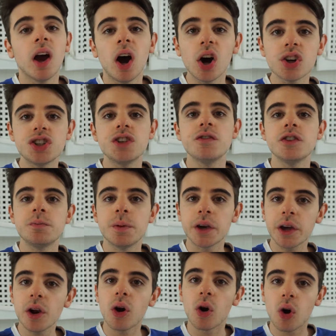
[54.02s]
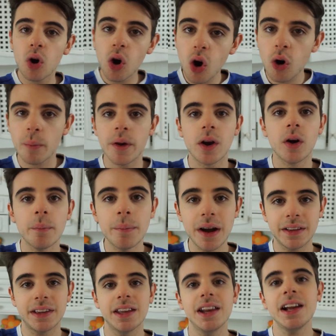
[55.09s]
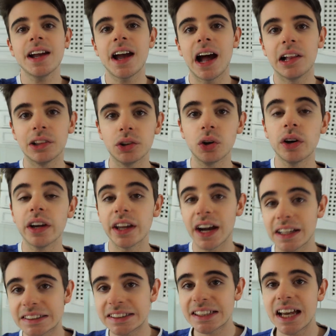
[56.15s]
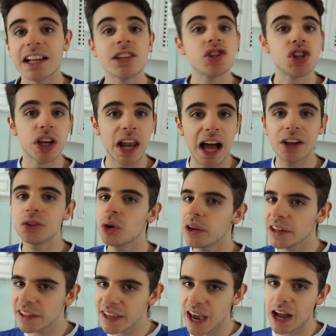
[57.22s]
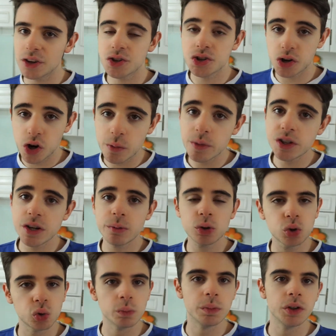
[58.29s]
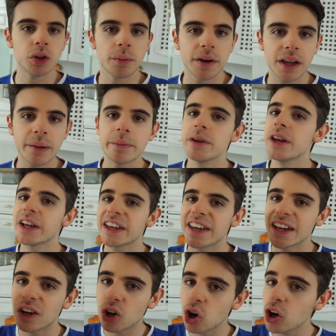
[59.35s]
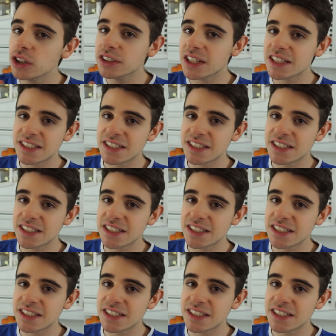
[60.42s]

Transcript: oggi vi spiegherò come combattere il caldo grazie al gelato al ghiaccio. Cominciamo subito per capire che cosa